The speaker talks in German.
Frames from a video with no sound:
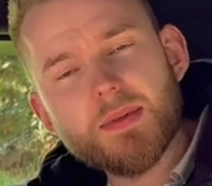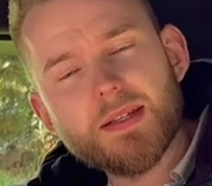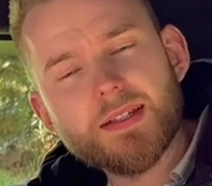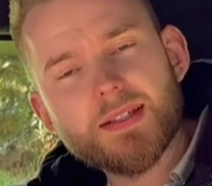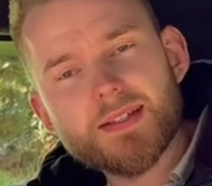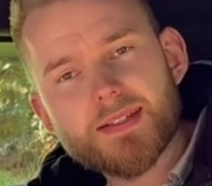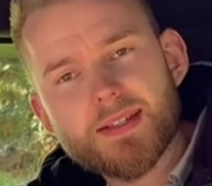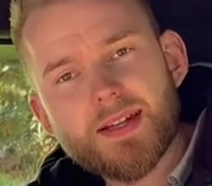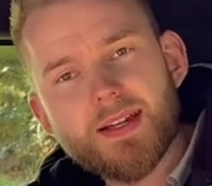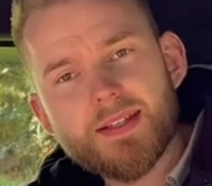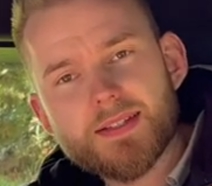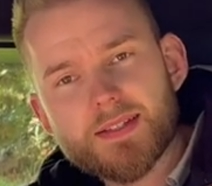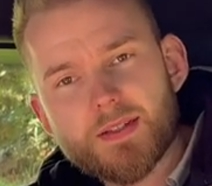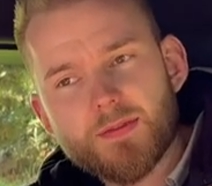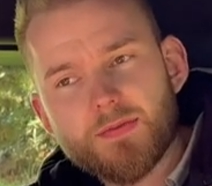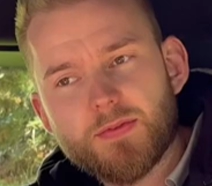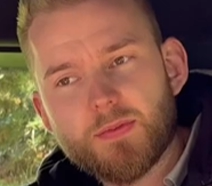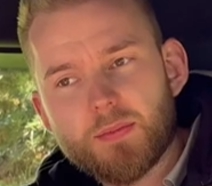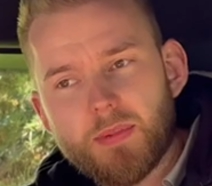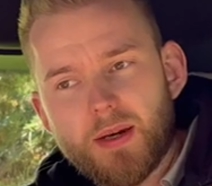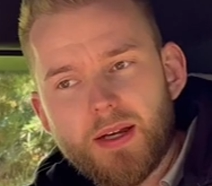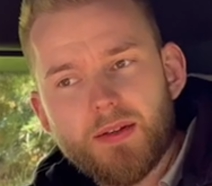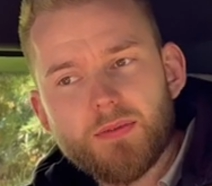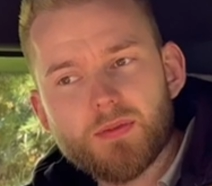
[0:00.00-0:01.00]
Die Zeiten sind
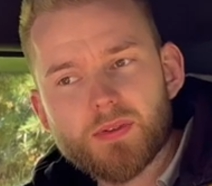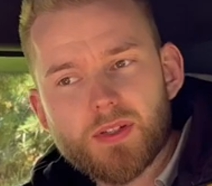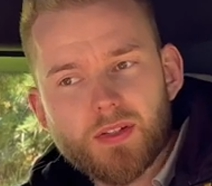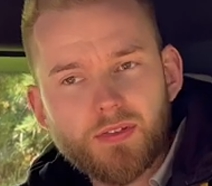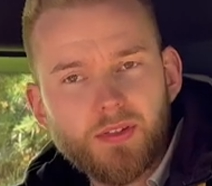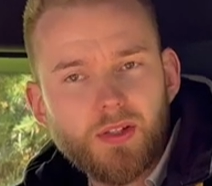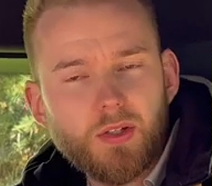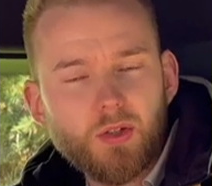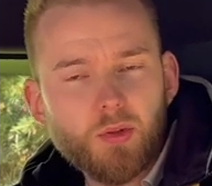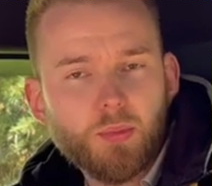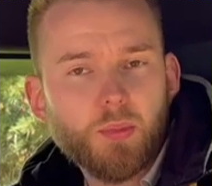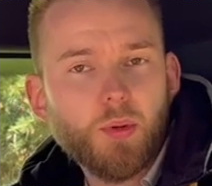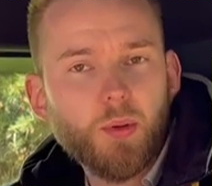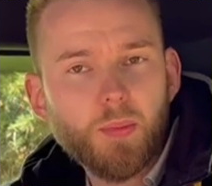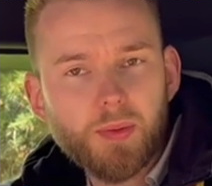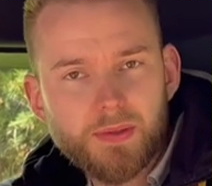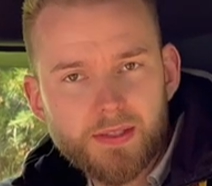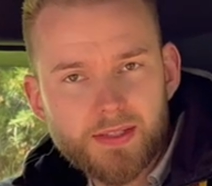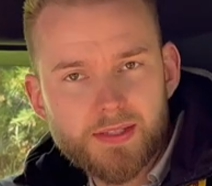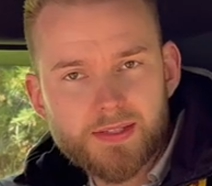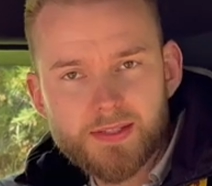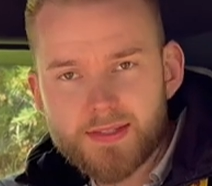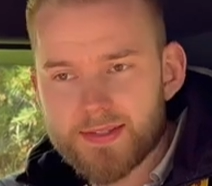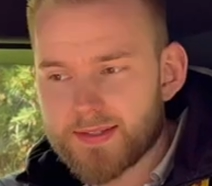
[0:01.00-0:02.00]
vorbei, wo das halt nur
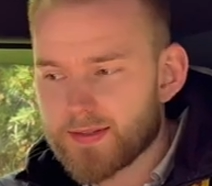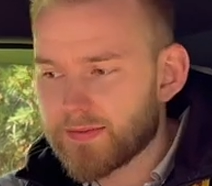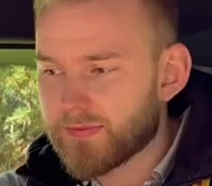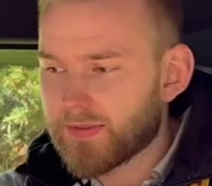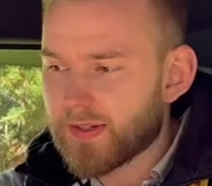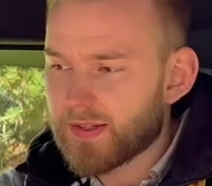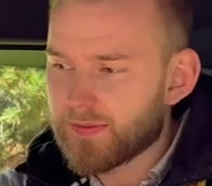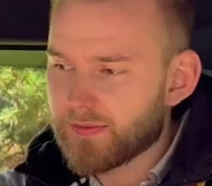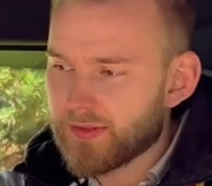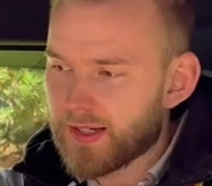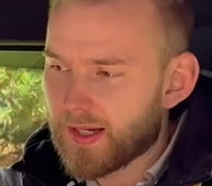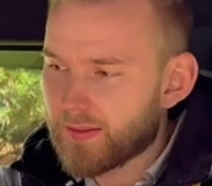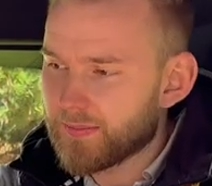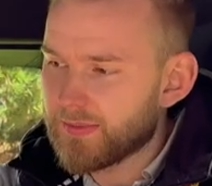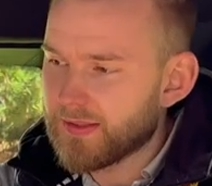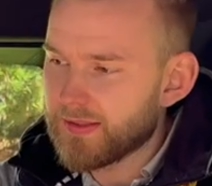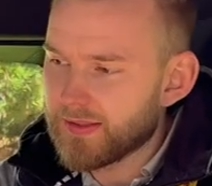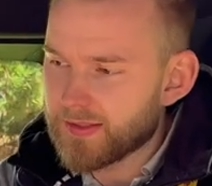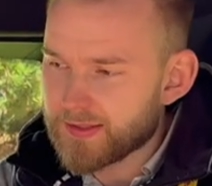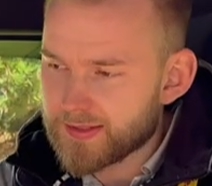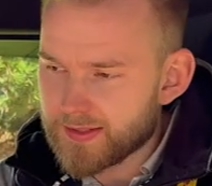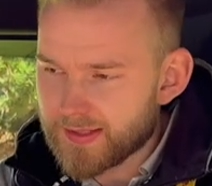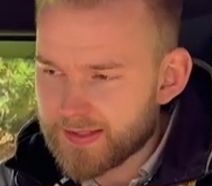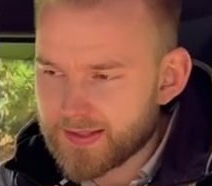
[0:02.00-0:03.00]
popelige Sitze waren. Wir haben
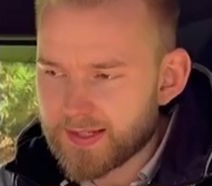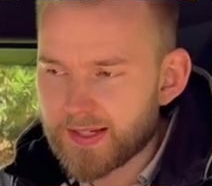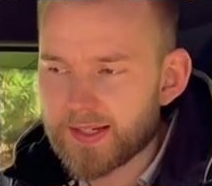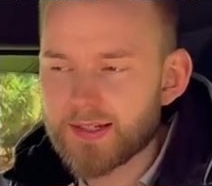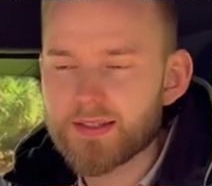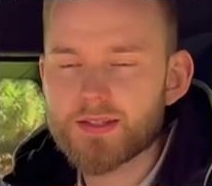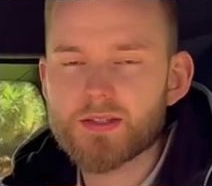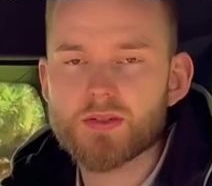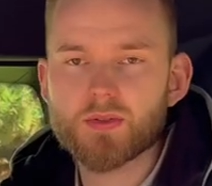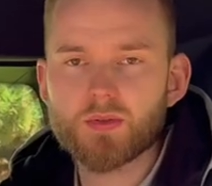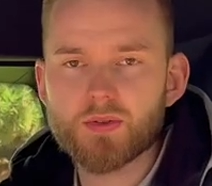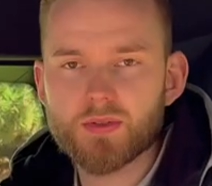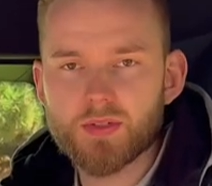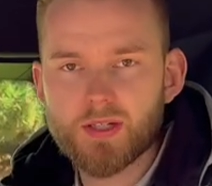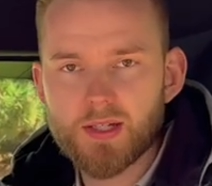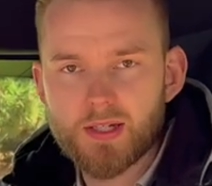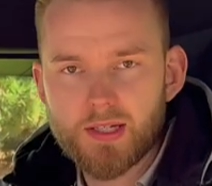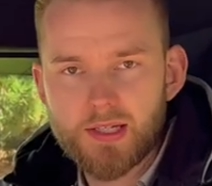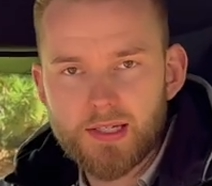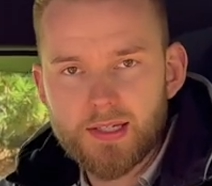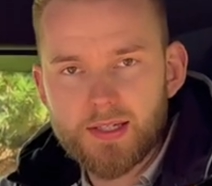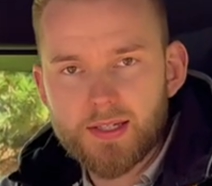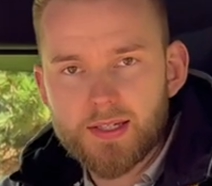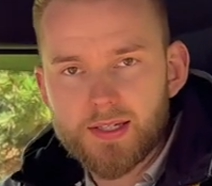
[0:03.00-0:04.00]
hier Sitzheizung,
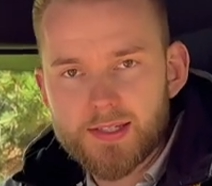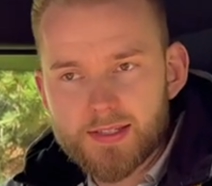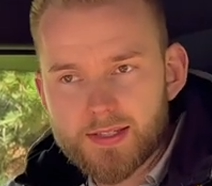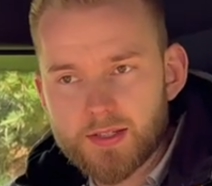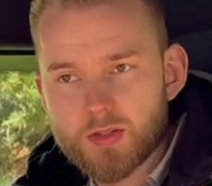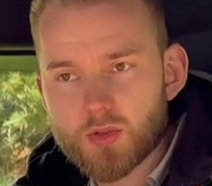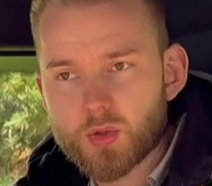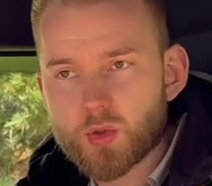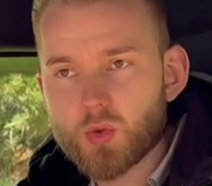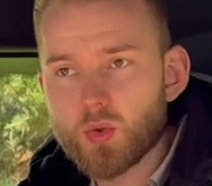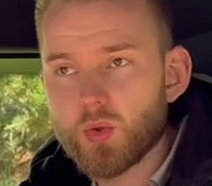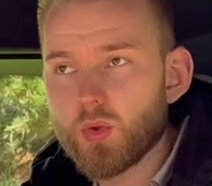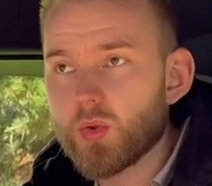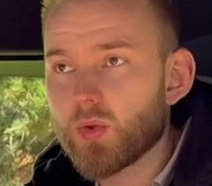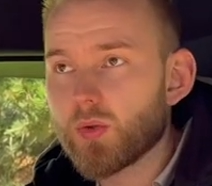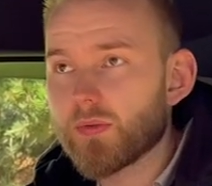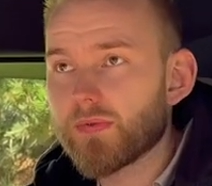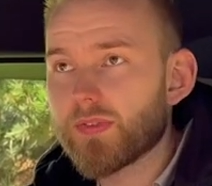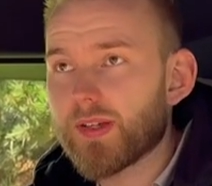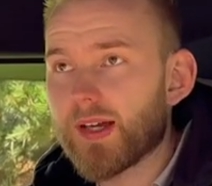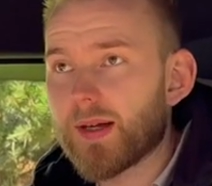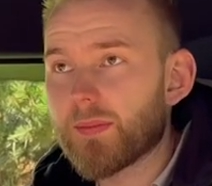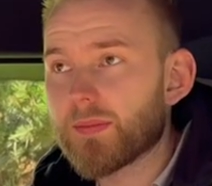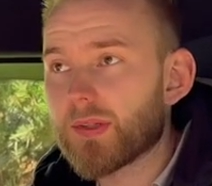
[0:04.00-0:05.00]
Sitzkühlung,
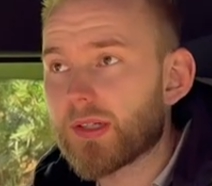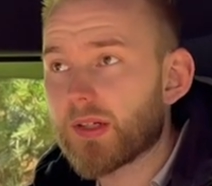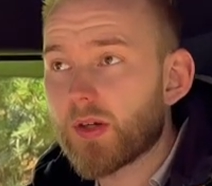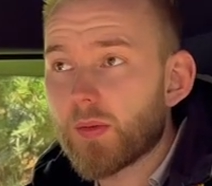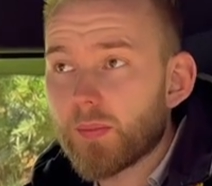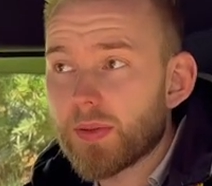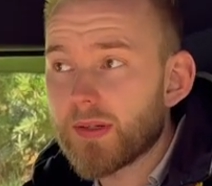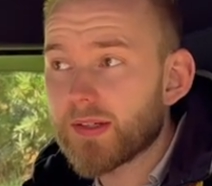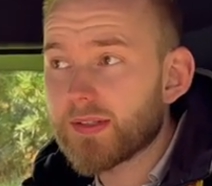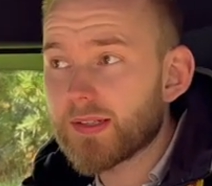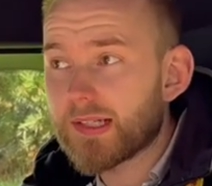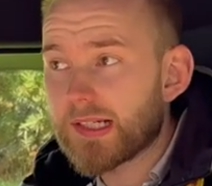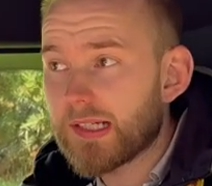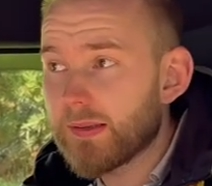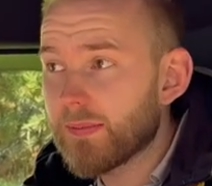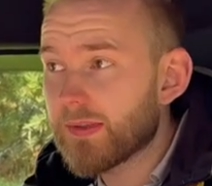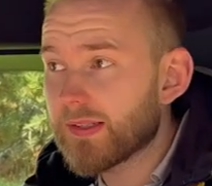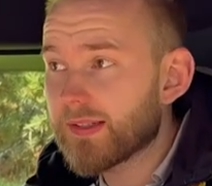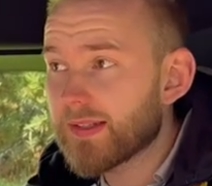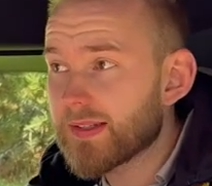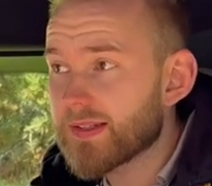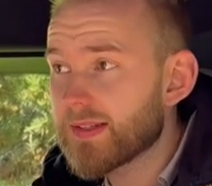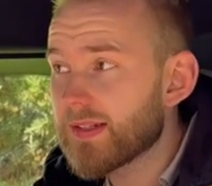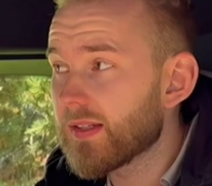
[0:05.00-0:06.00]
wir haben eine komplette
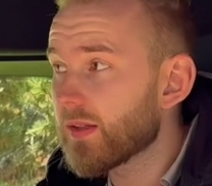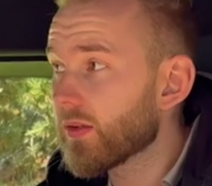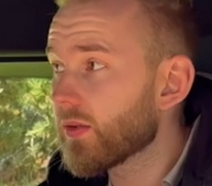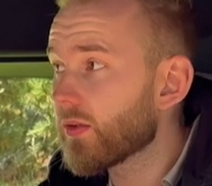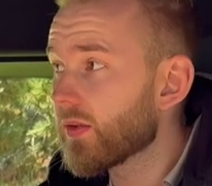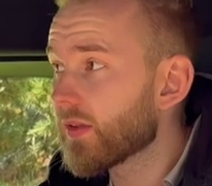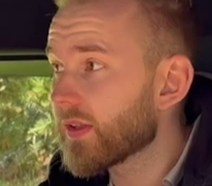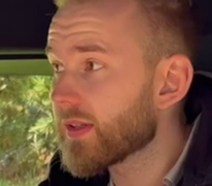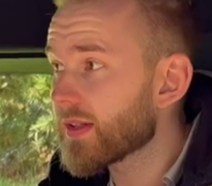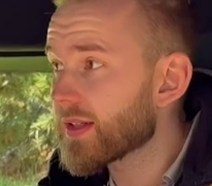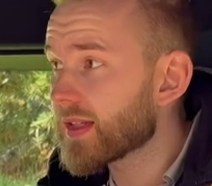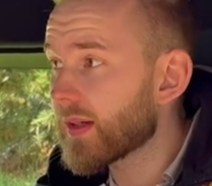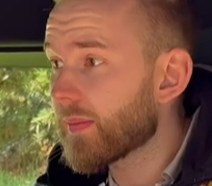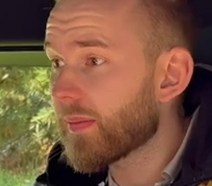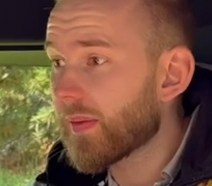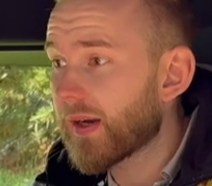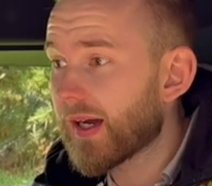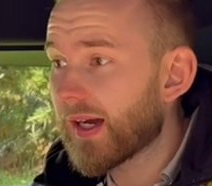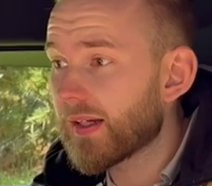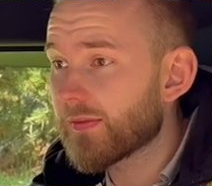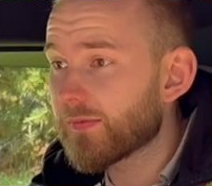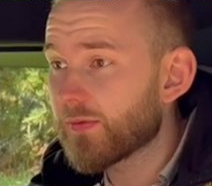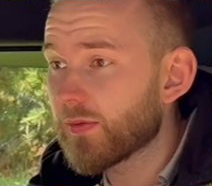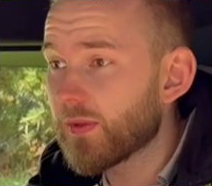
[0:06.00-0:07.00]
Klimatisierung
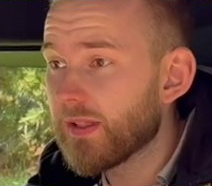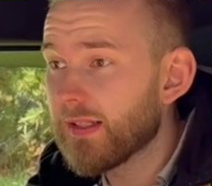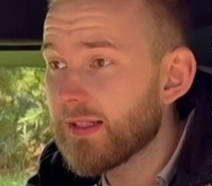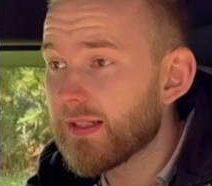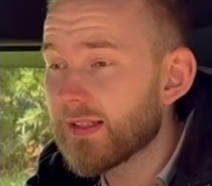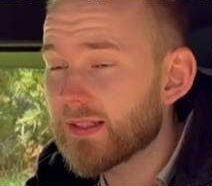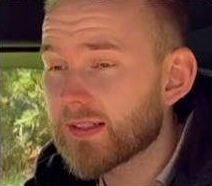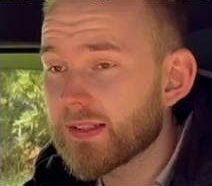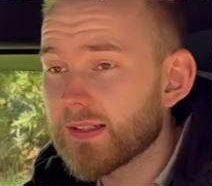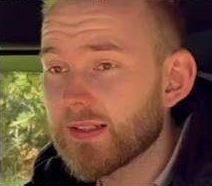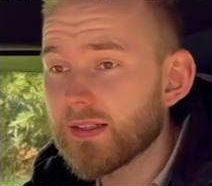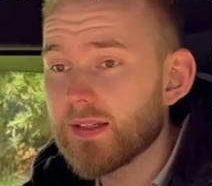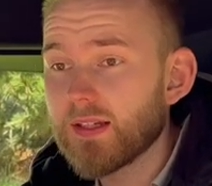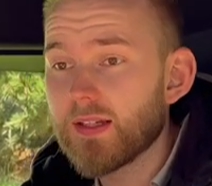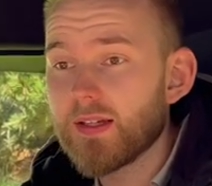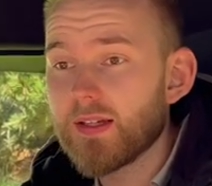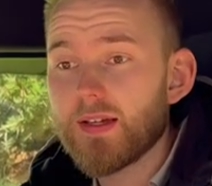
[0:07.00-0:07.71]
separat für hinten.